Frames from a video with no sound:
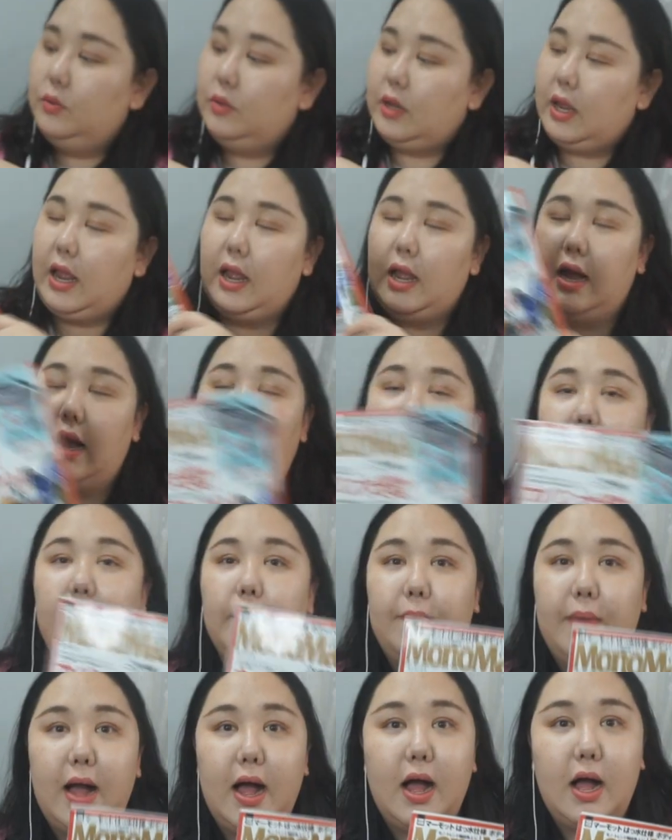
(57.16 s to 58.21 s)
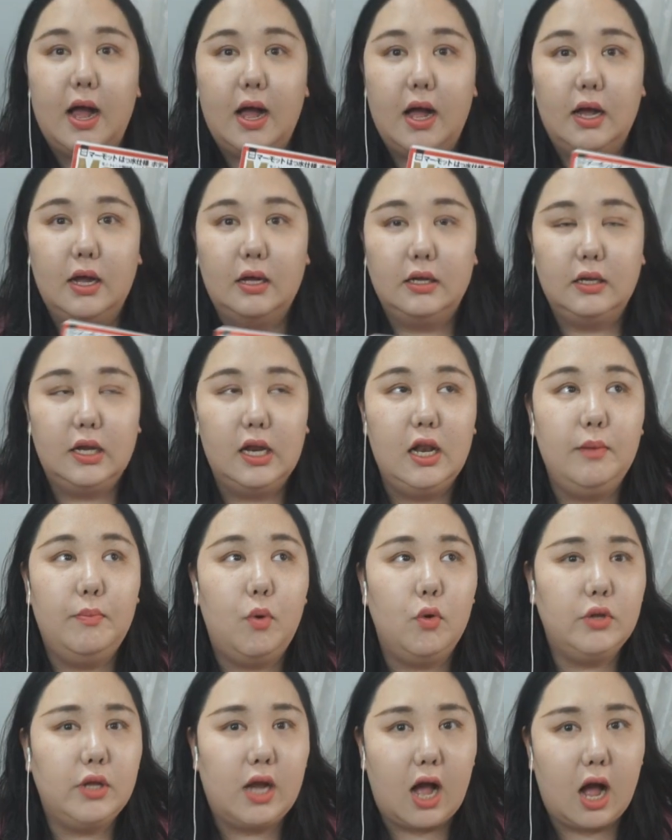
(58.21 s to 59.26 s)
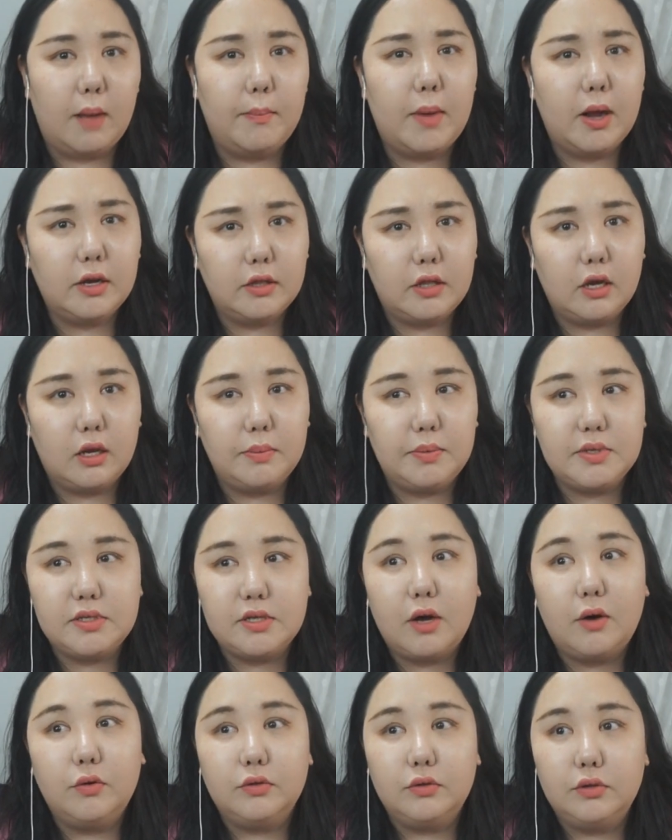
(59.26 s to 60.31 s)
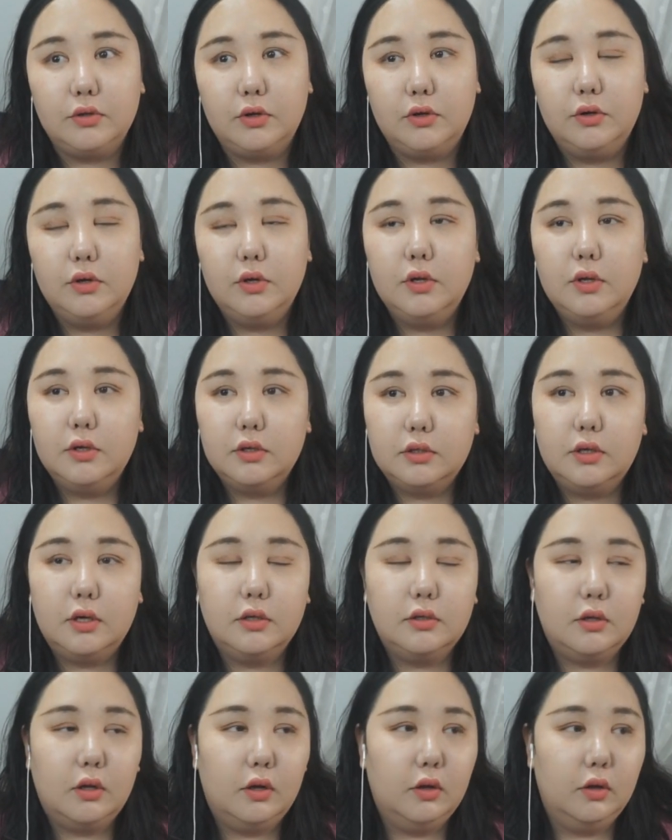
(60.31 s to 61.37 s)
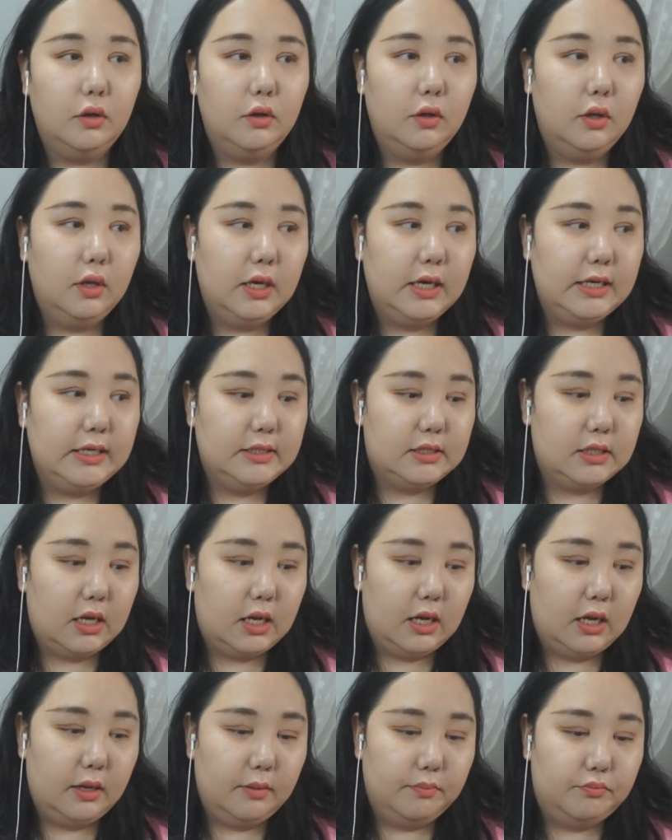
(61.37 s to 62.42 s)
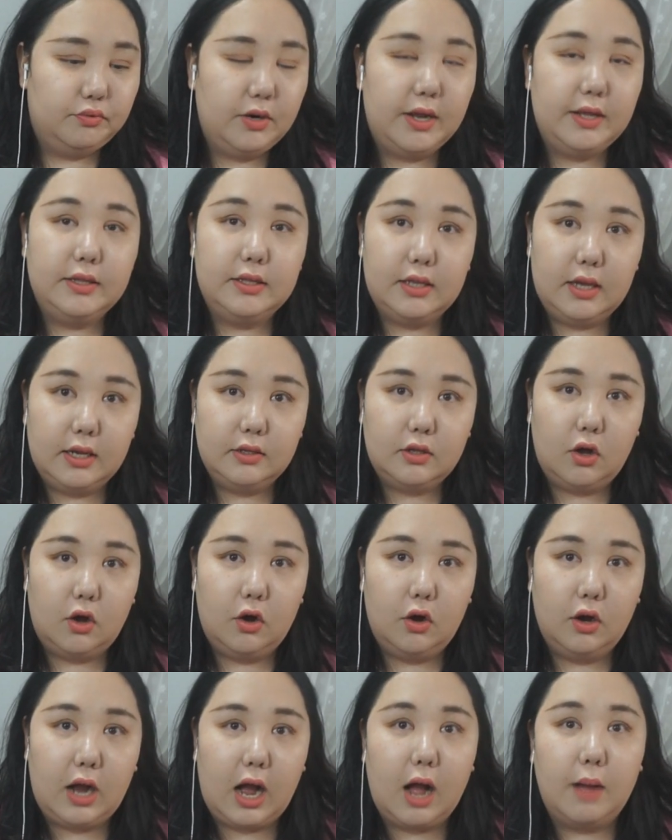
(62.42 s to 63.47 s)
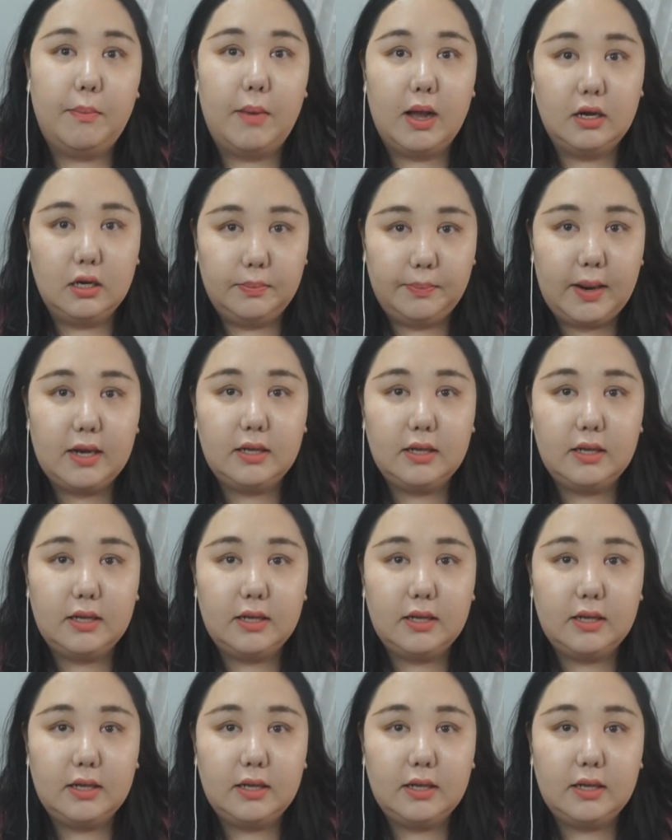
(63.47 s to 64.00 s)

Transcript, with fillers: 이렇게 가방 일본이 가방이 되게 비싸거든요 그래서 이제 브랜드에서 가방을